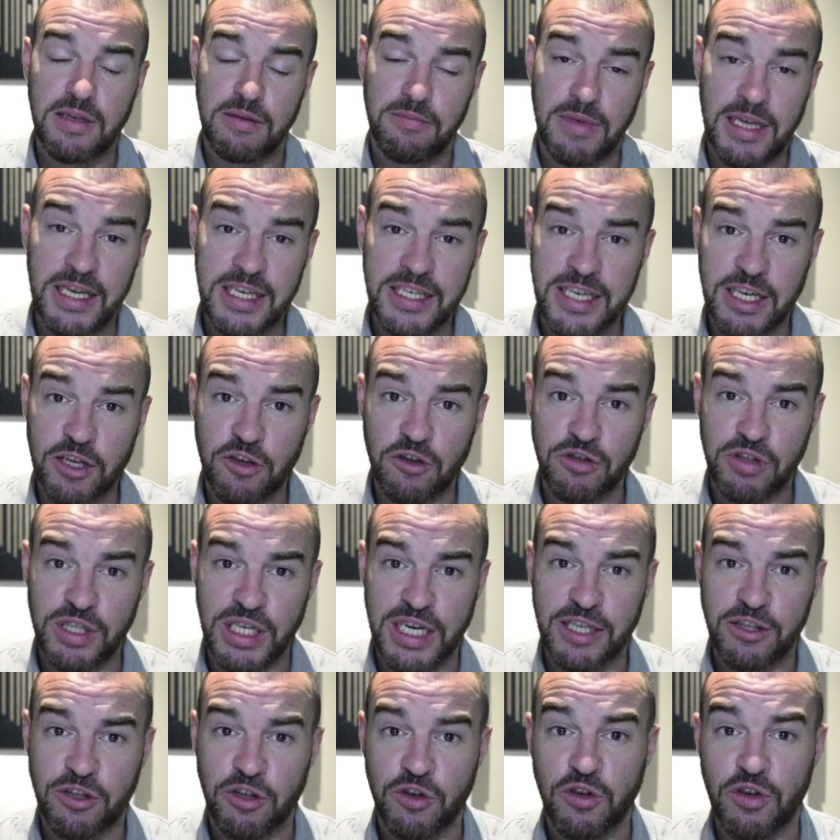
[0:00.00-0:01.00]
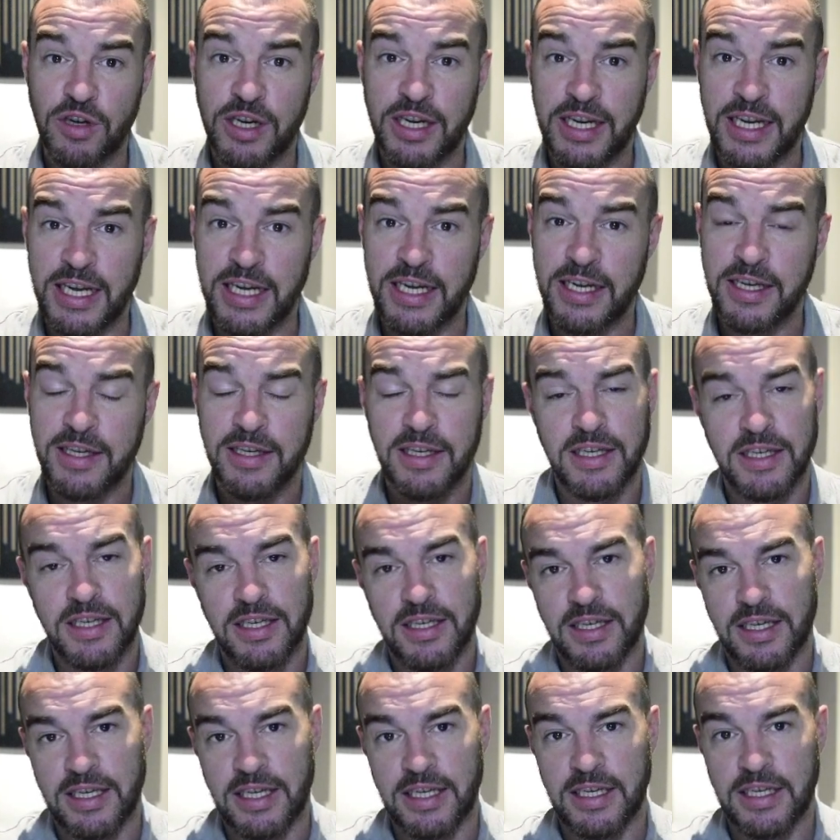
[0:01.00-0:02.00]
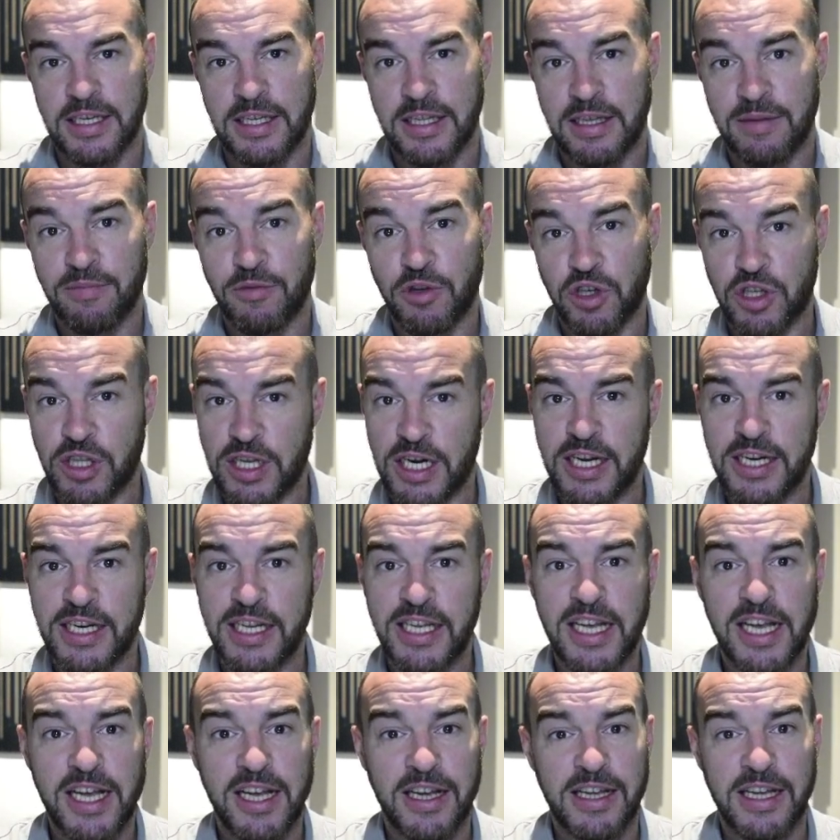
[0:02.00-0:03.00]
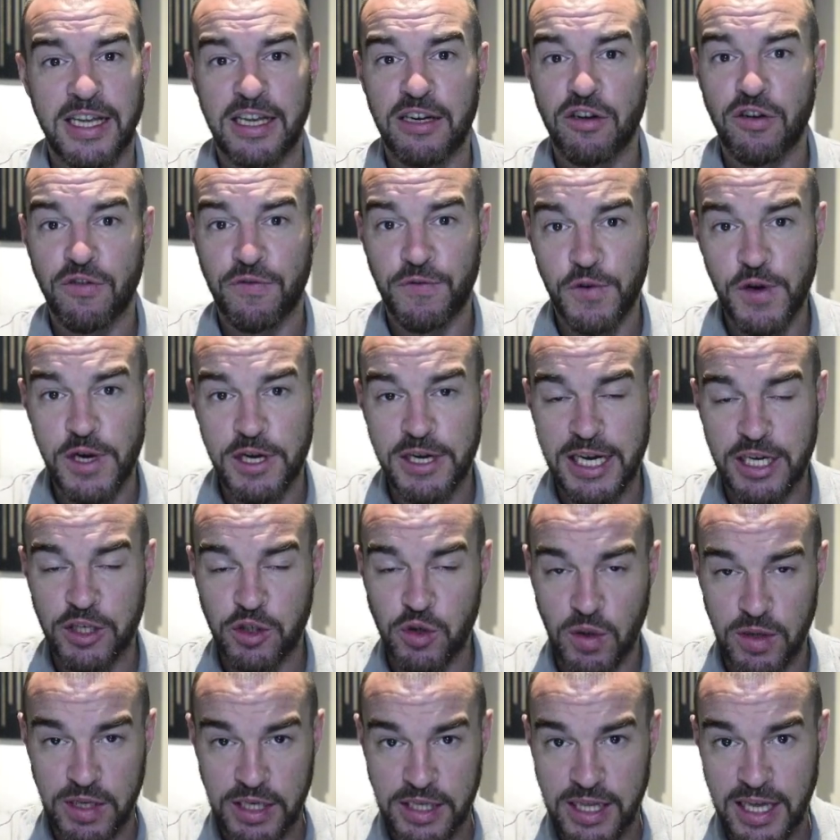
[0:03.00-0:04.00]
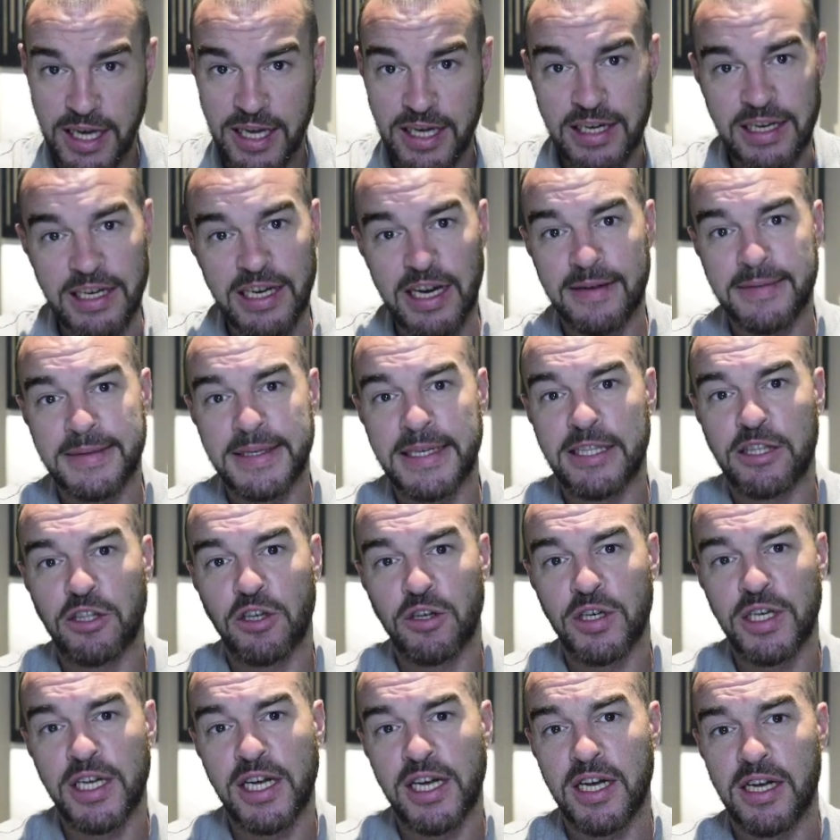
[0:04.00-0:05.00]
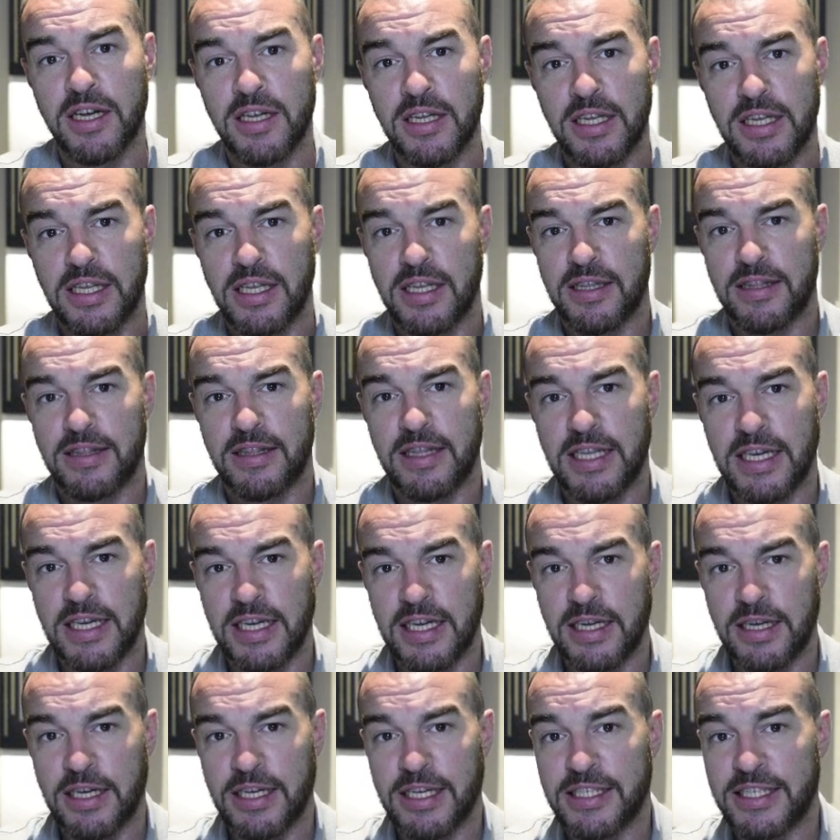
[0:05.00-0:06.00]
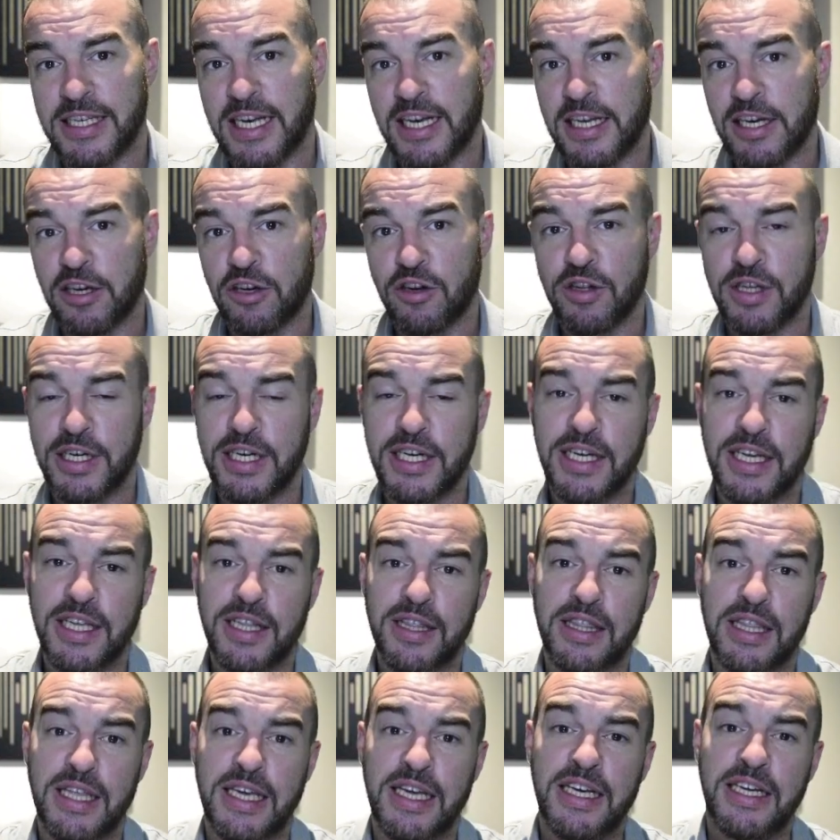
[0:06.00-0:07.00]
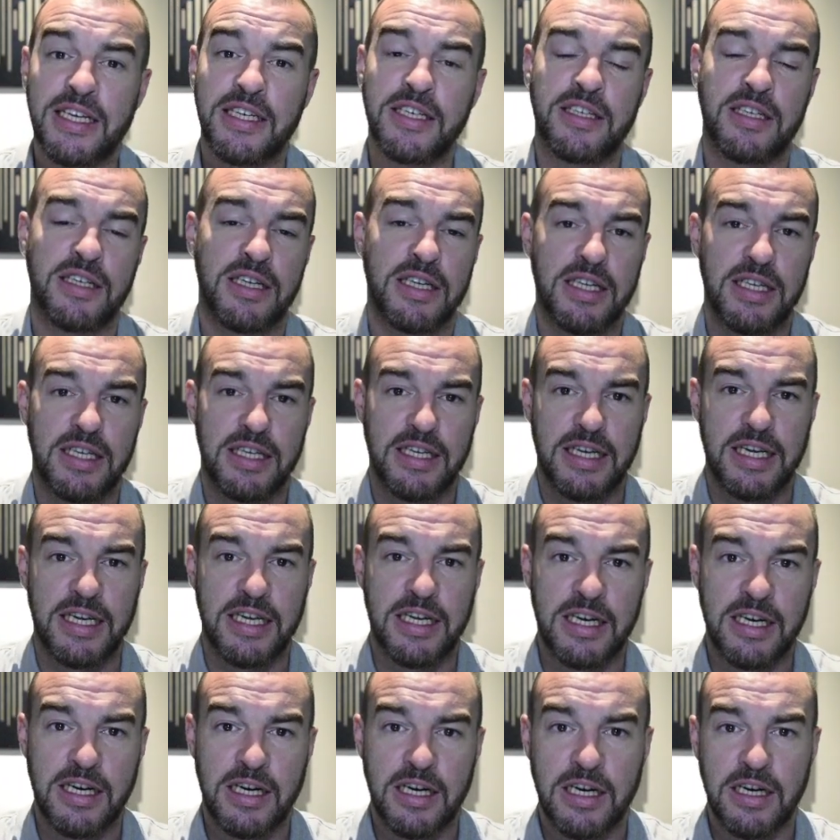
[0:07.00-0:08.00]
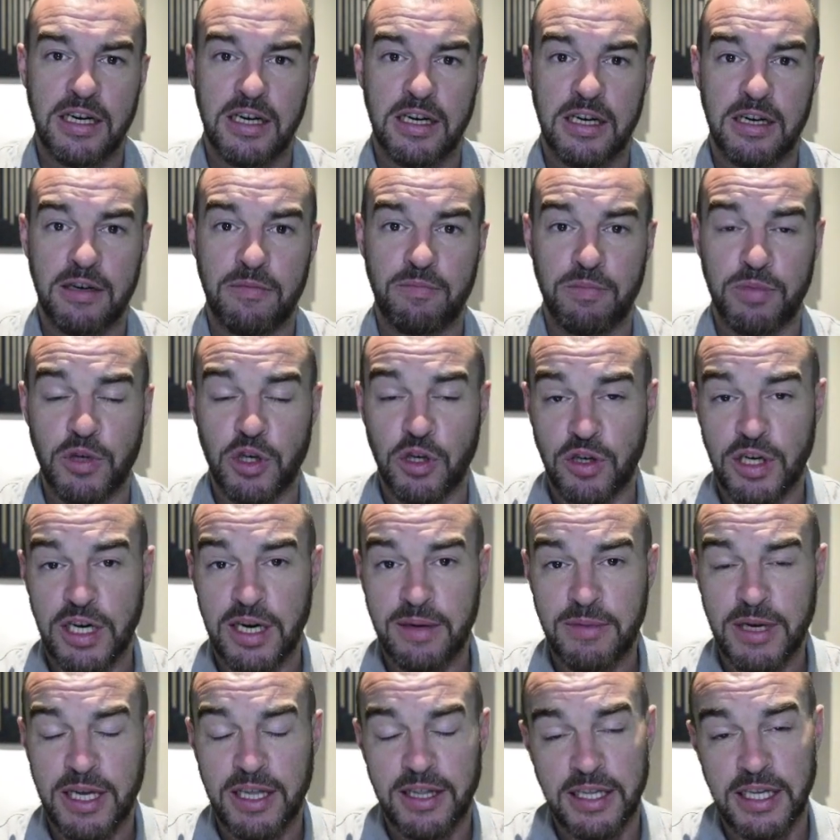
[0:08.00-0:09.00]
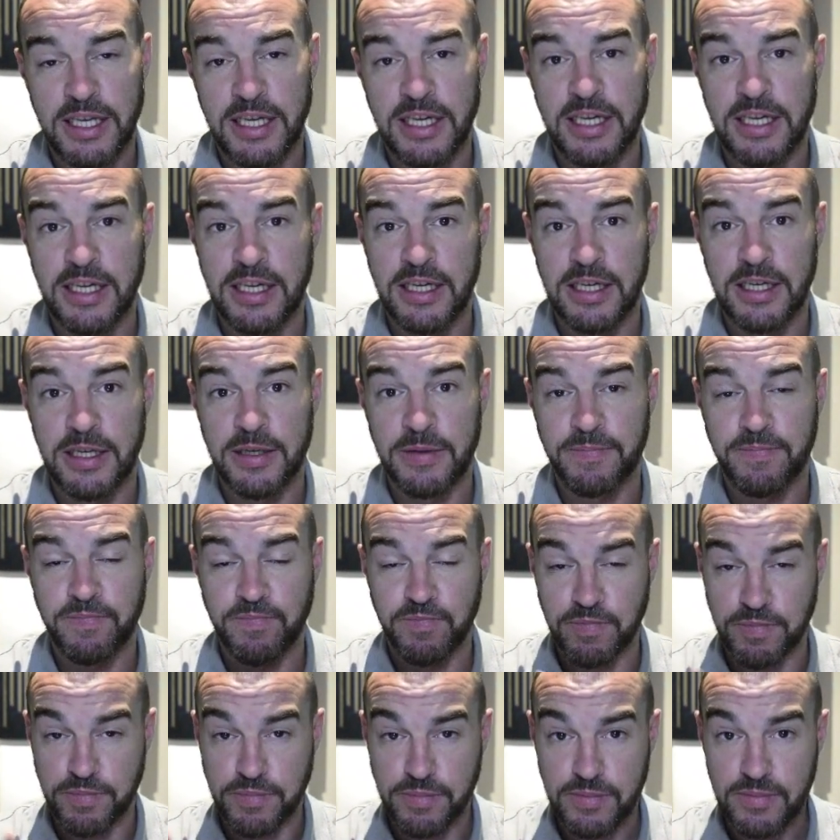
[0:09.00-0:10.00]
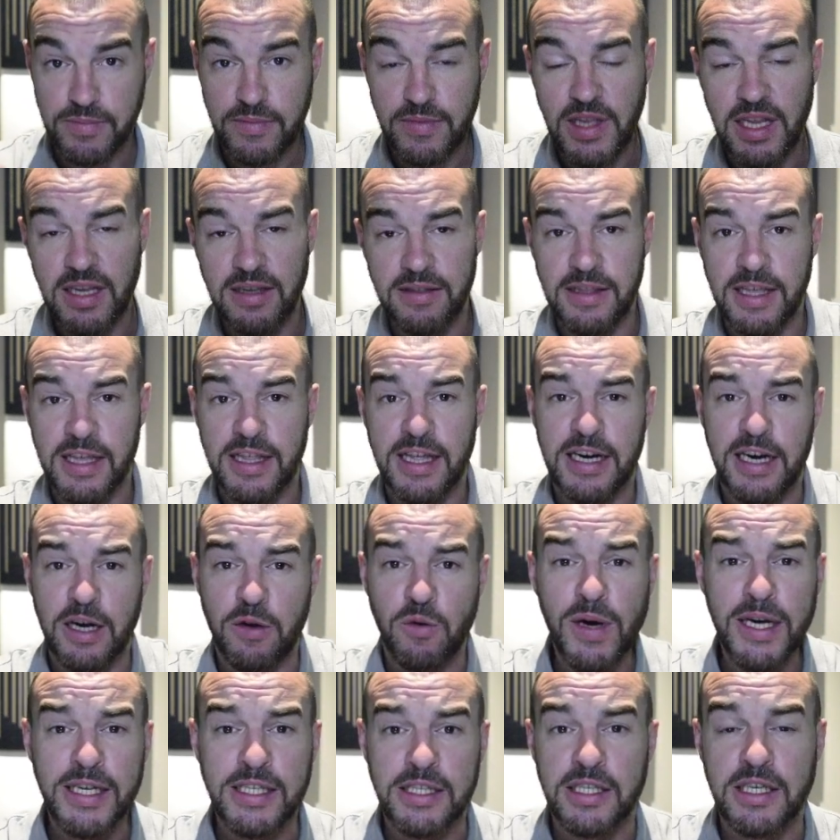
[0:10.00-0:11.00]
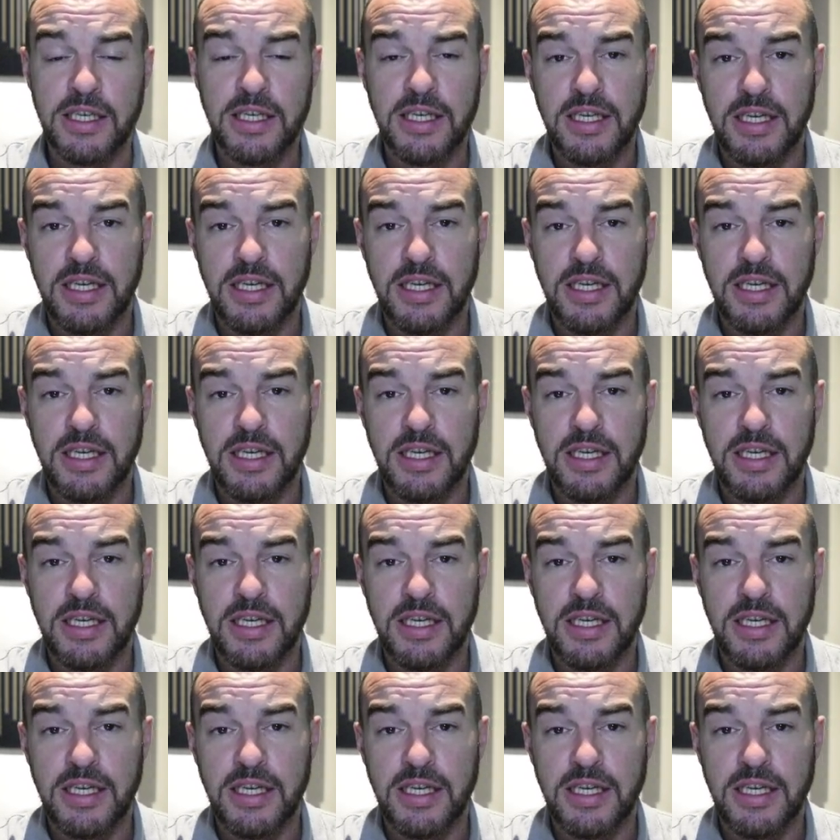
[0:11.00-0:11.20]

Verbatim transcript: ese contrato que eh, demostraría que no fue casualidad la victoria de Jair Rodríguez en el programa de, Dana White.